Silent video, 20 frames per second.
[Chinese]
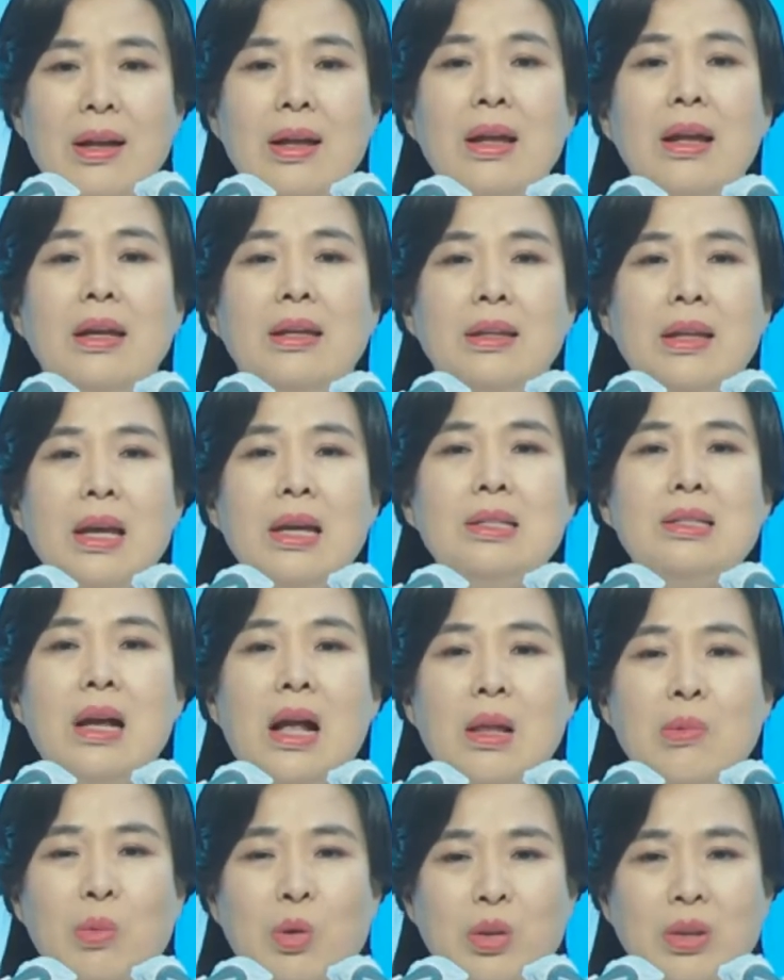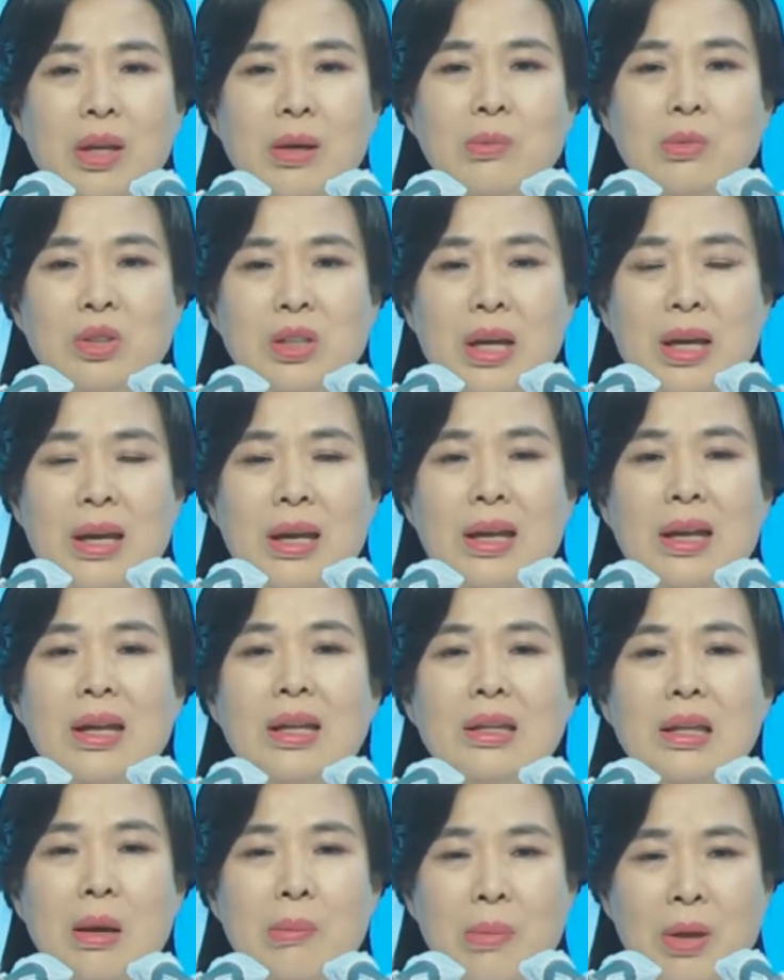因为他亲眼目睹了
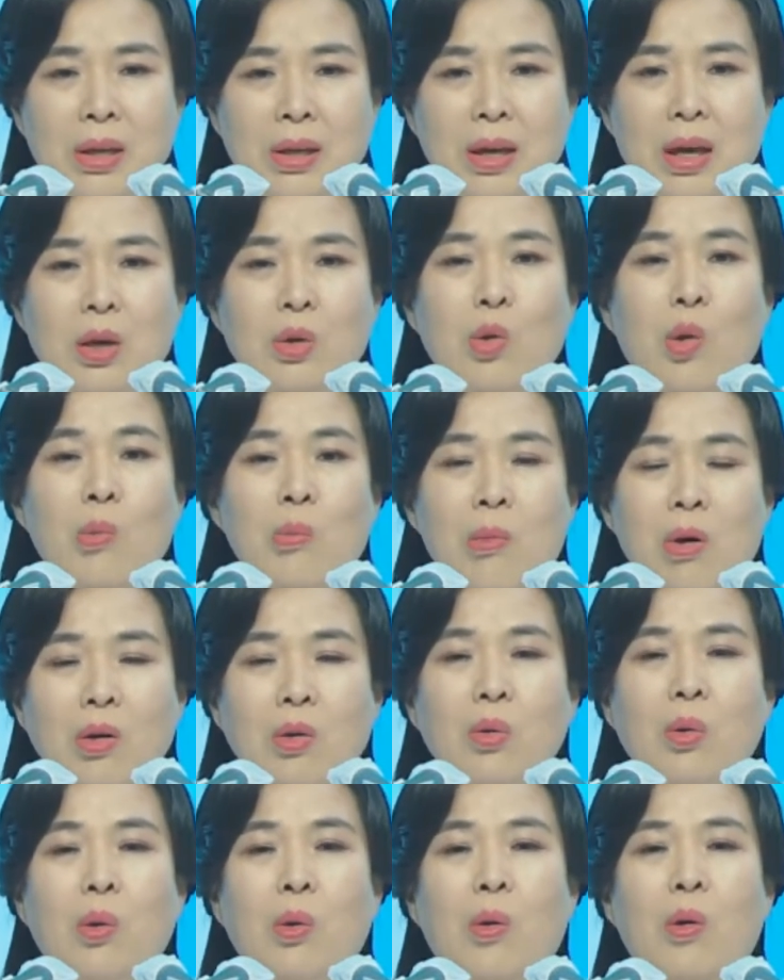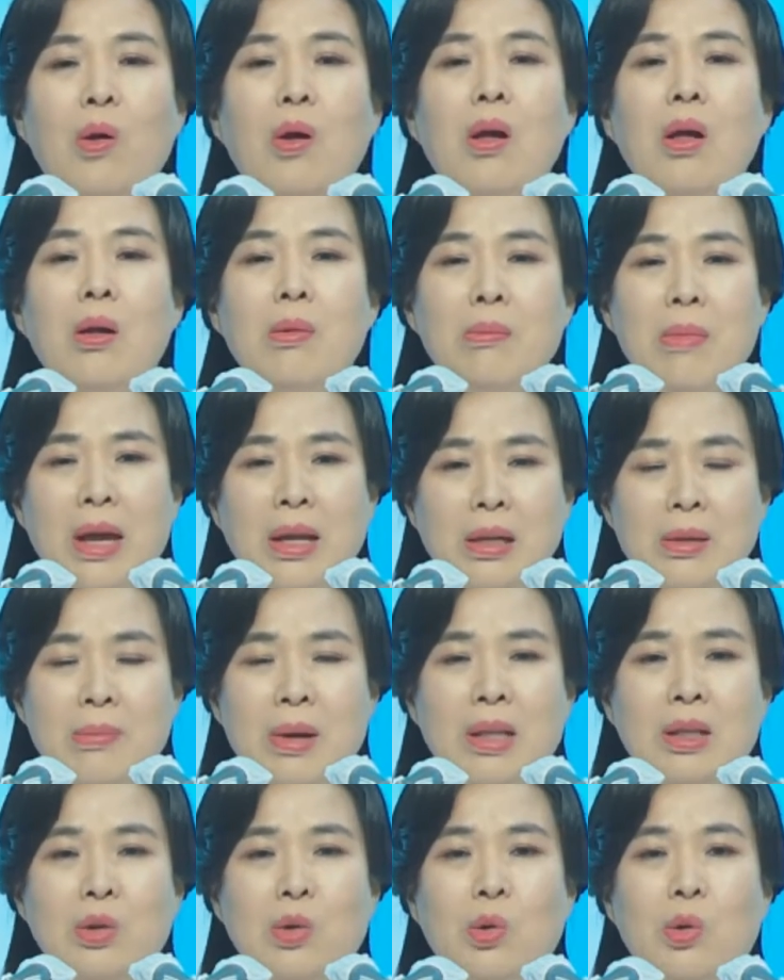含辛茹苦把自己养大的母
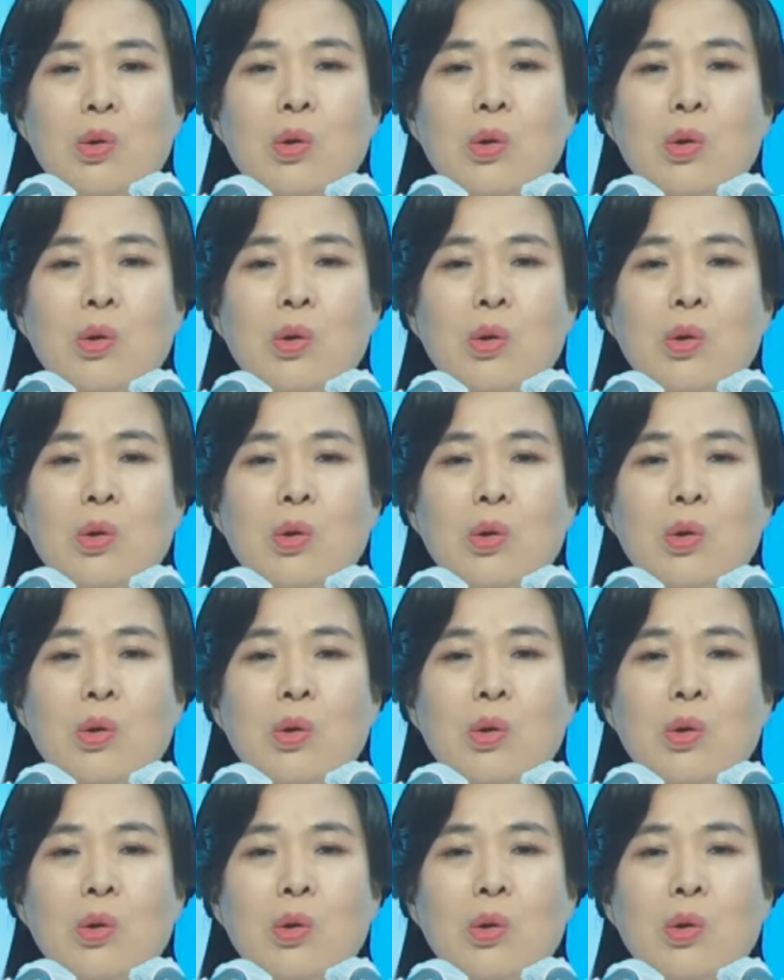亲，